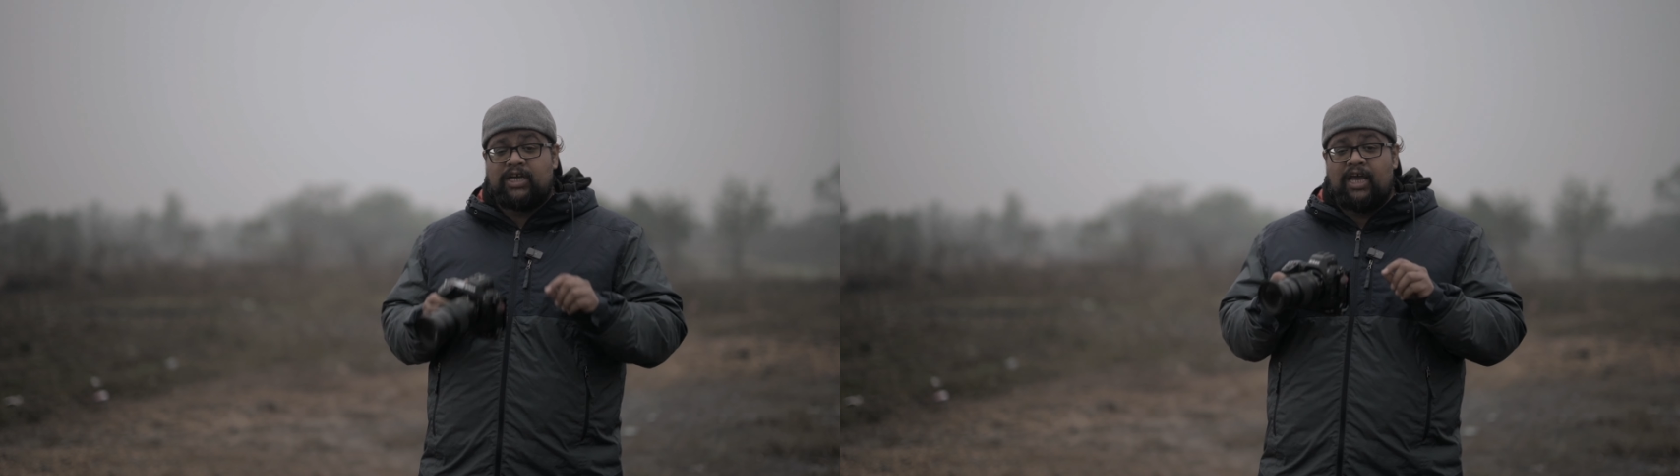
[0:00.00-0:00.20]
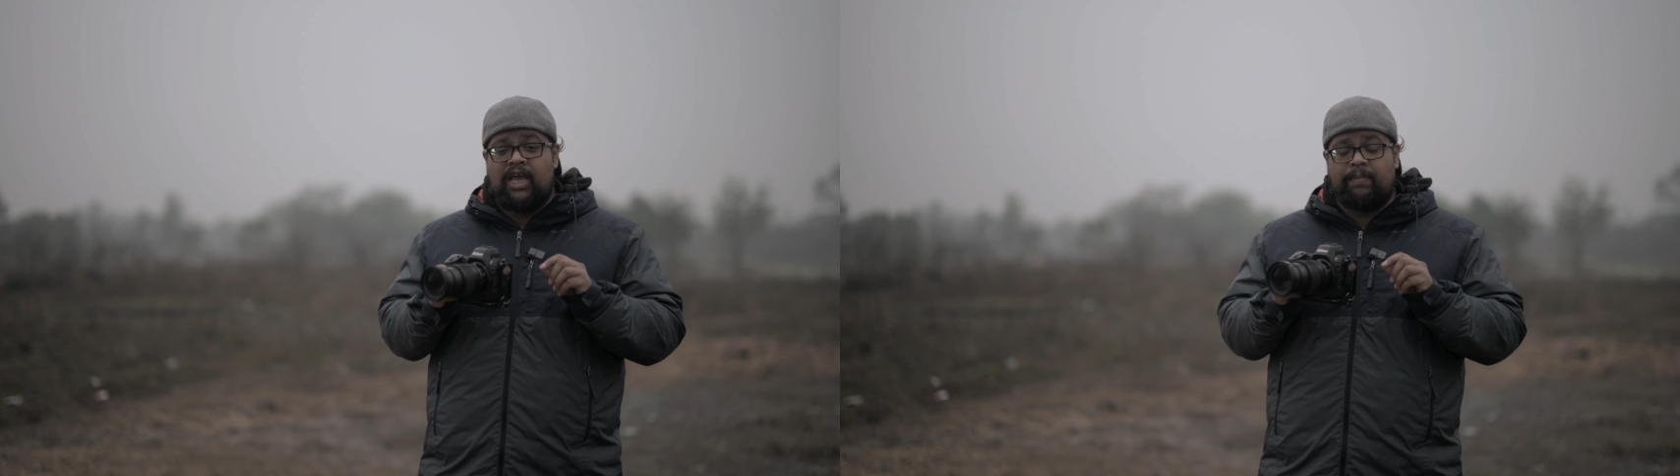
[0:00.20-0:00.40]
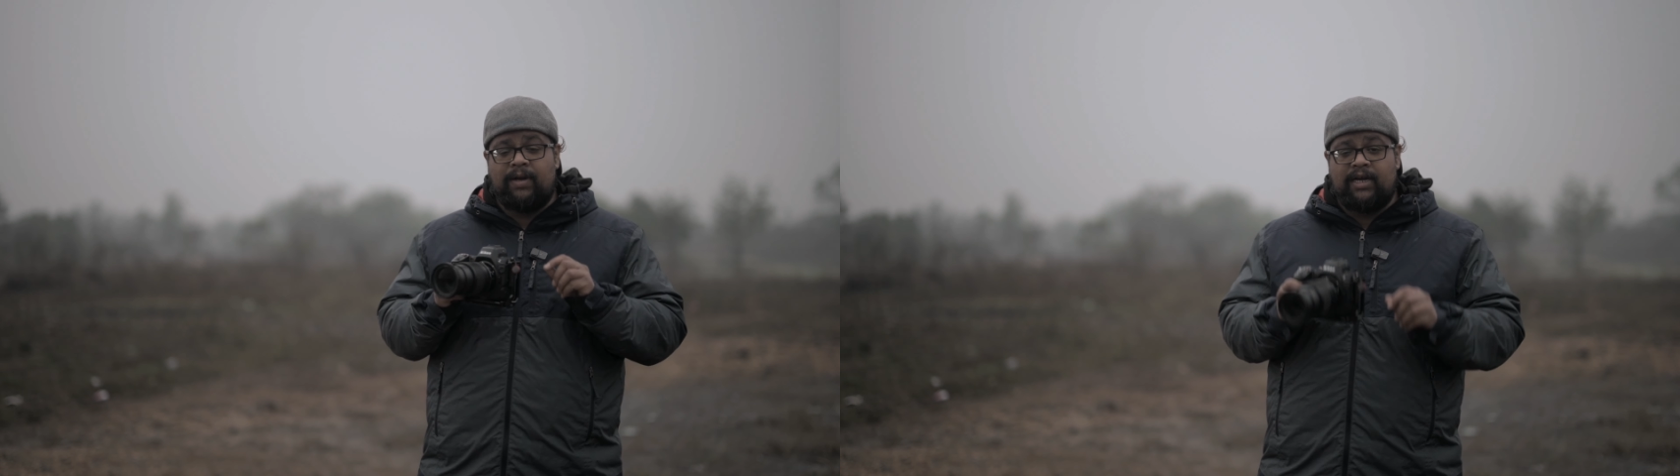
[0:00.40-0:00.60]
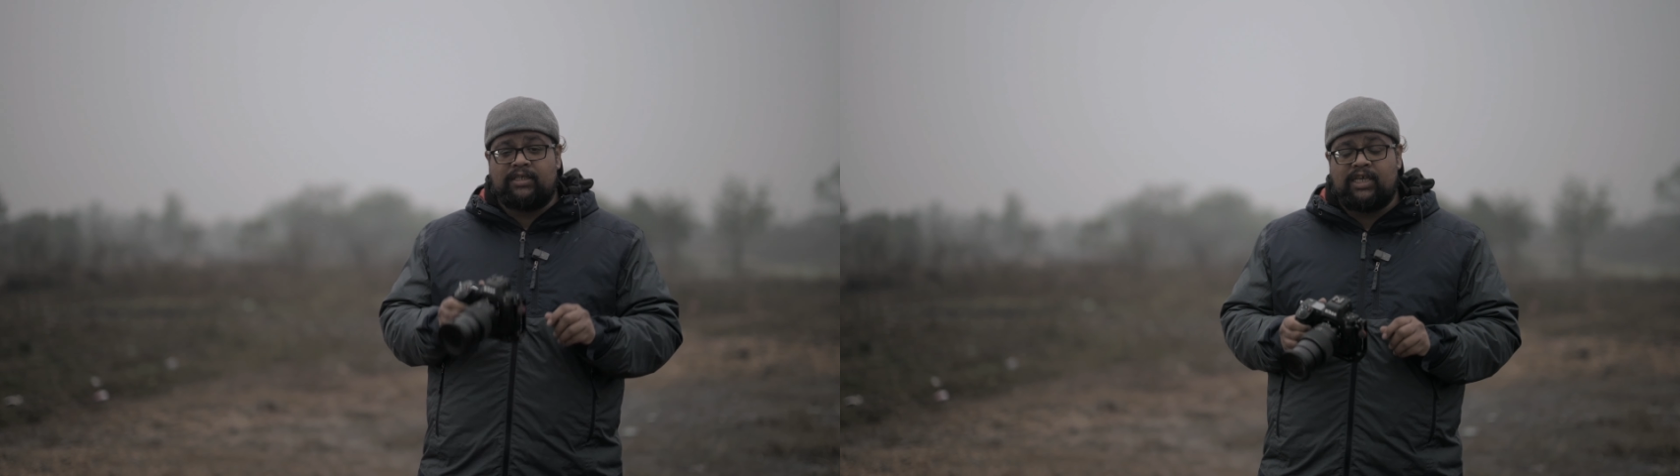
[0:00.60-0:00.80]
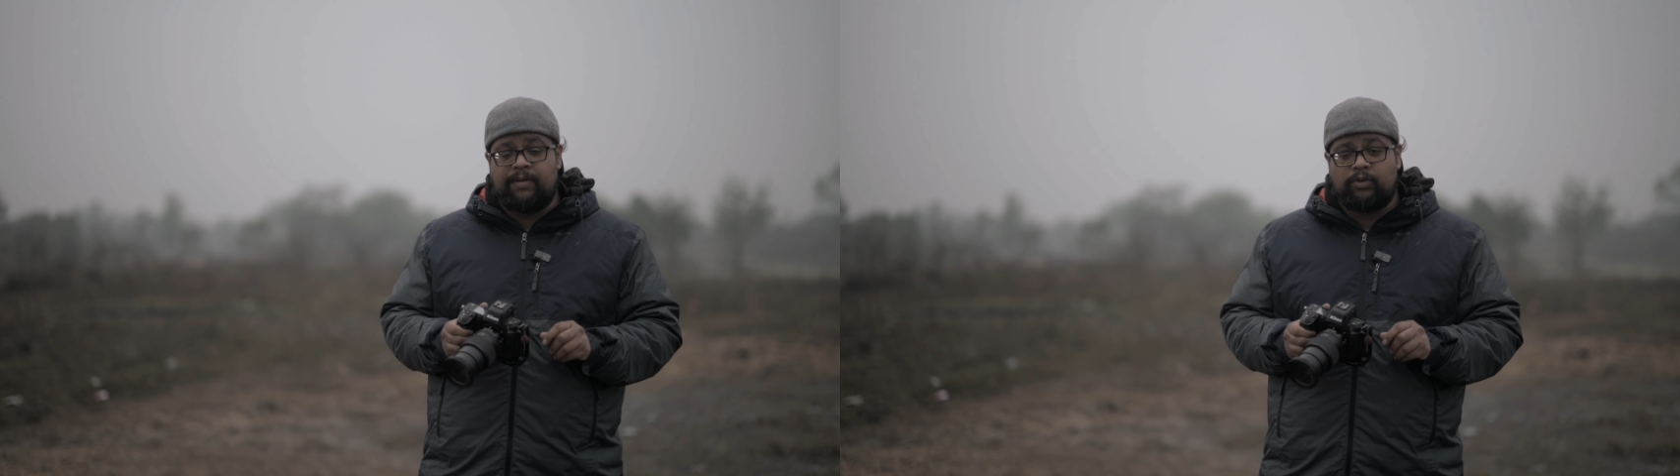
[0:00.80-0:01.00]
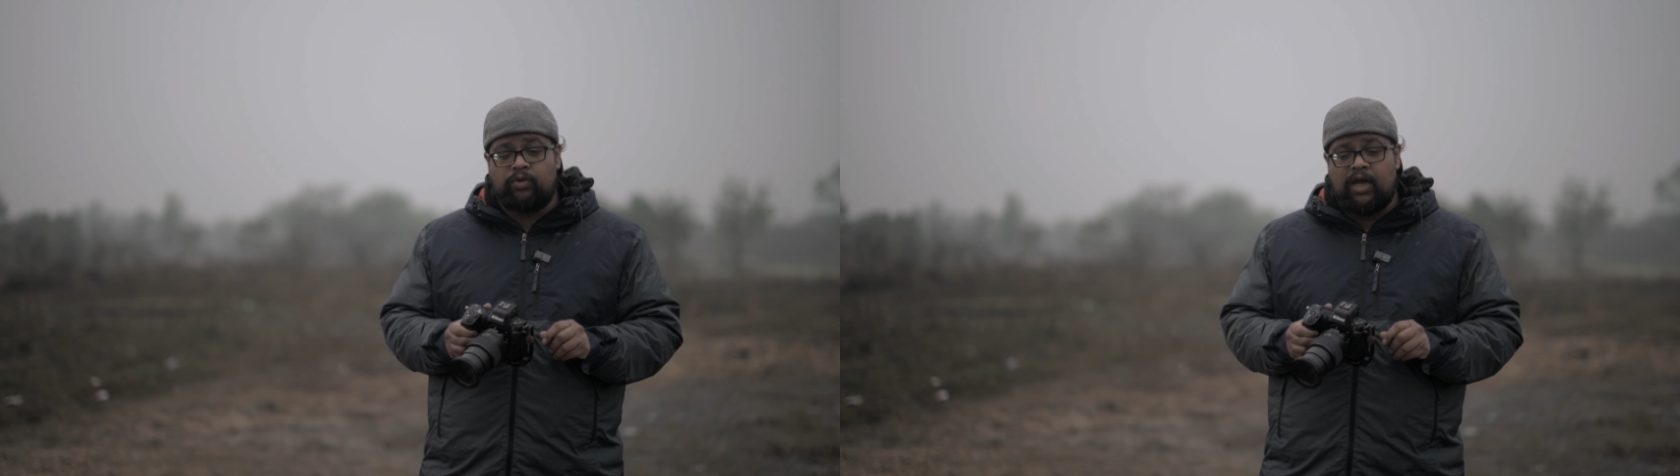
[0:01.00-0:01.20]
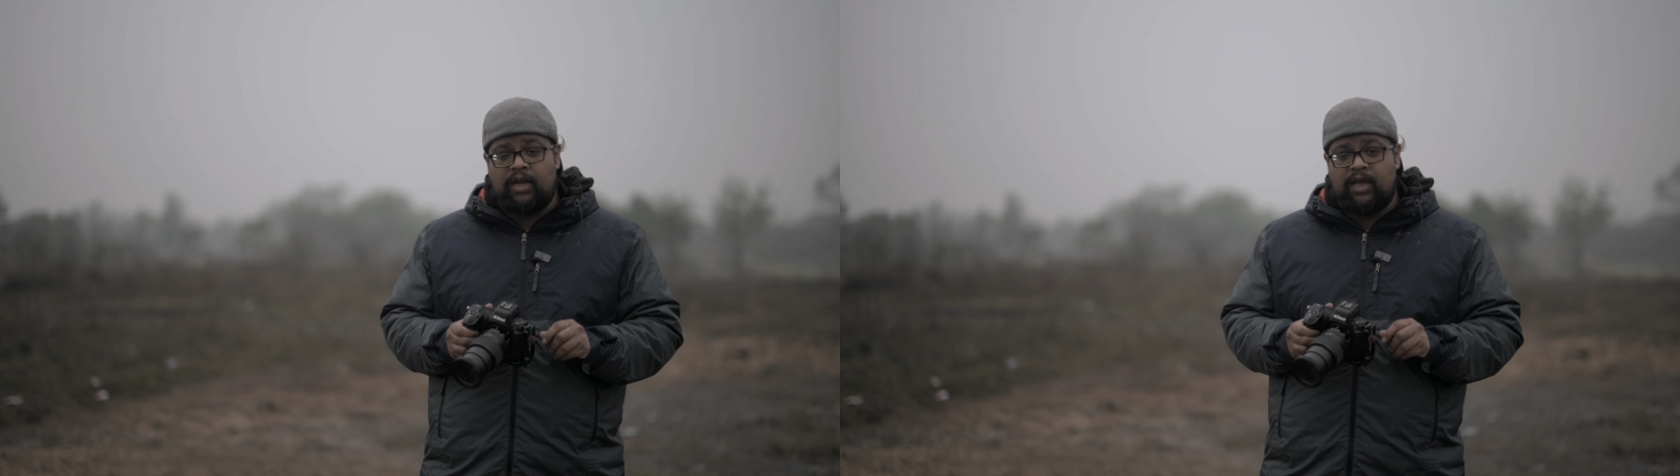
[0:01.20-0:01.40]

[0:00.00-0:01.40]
चाहे आप लैंडस्केप्स उठा